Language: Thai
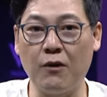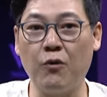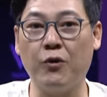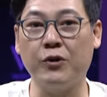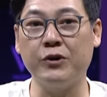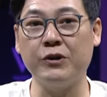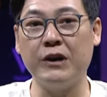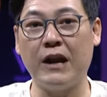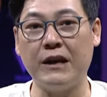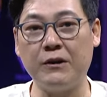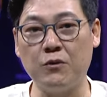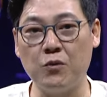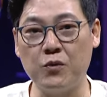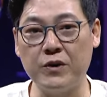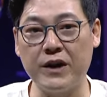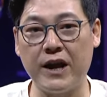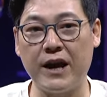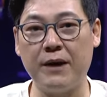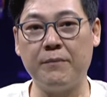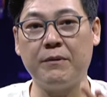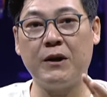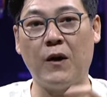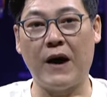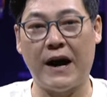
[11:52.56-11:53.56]
คนในกรุงเทพ
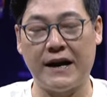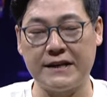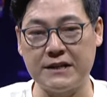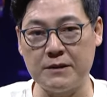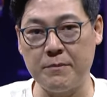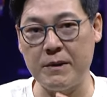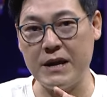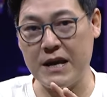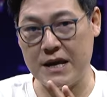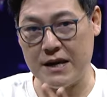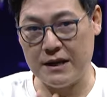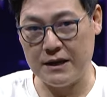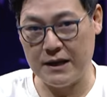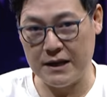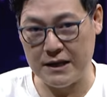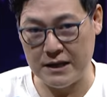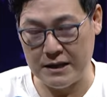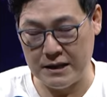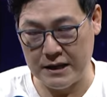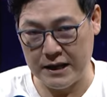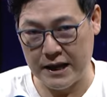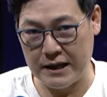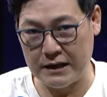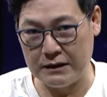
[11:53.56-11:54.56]
เราอาจจะไม่เห็นใน
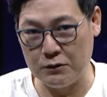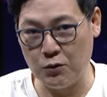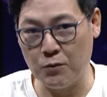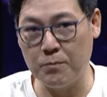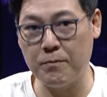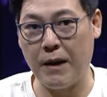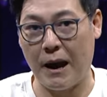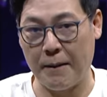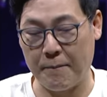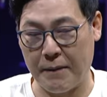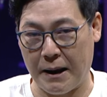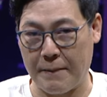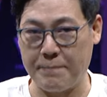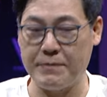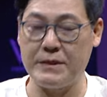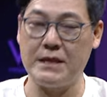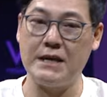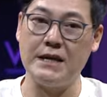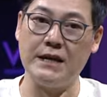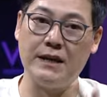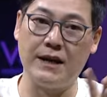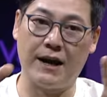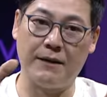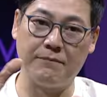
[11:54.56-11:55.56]
ในรูปแบบแบบนี้
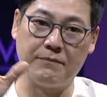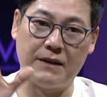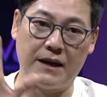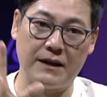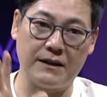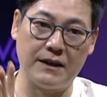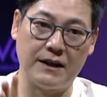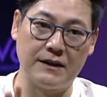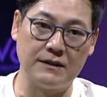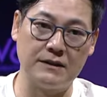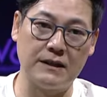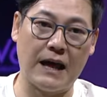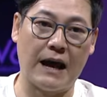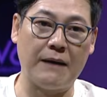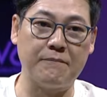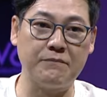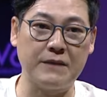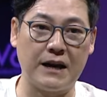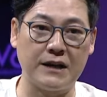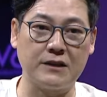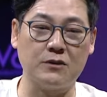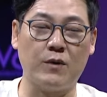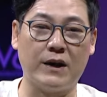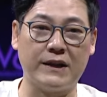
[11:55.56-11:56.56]
นะครับ แต่ถ้าตามต่า
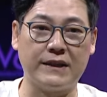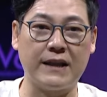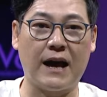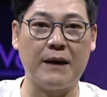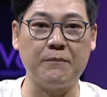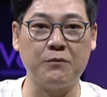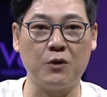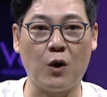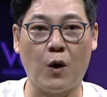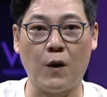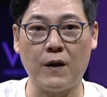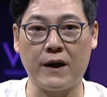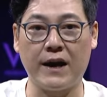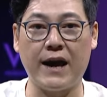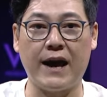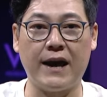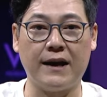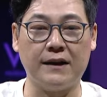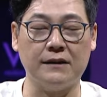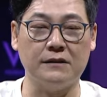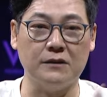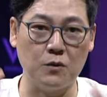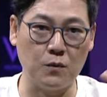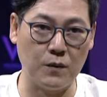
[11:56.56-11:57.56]
งจังหวัดตามเกาะแก่ง
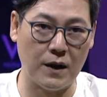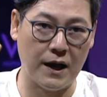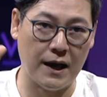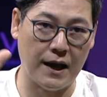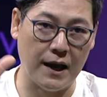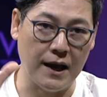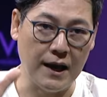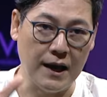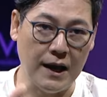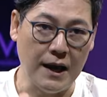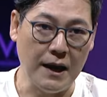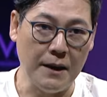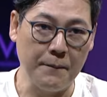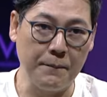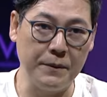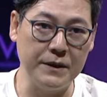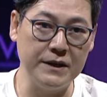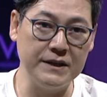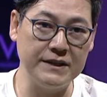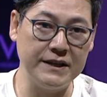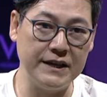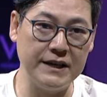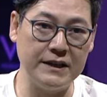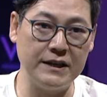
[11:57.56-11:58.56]
หรือว่าพื้น
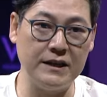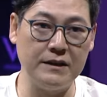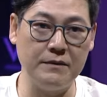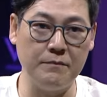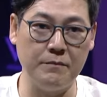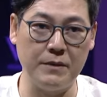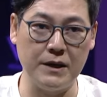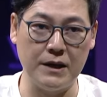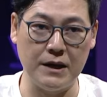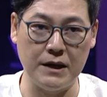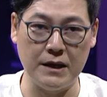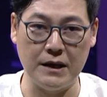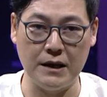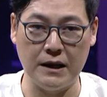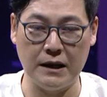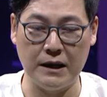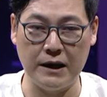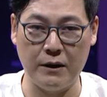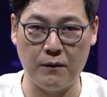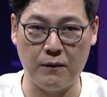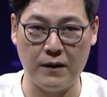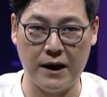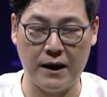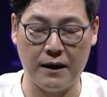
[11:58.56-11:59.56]
ที่ที่มีเรีย
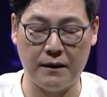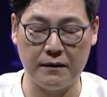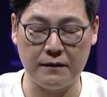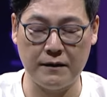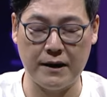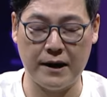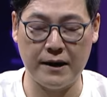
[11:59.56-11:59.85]
กว่าใน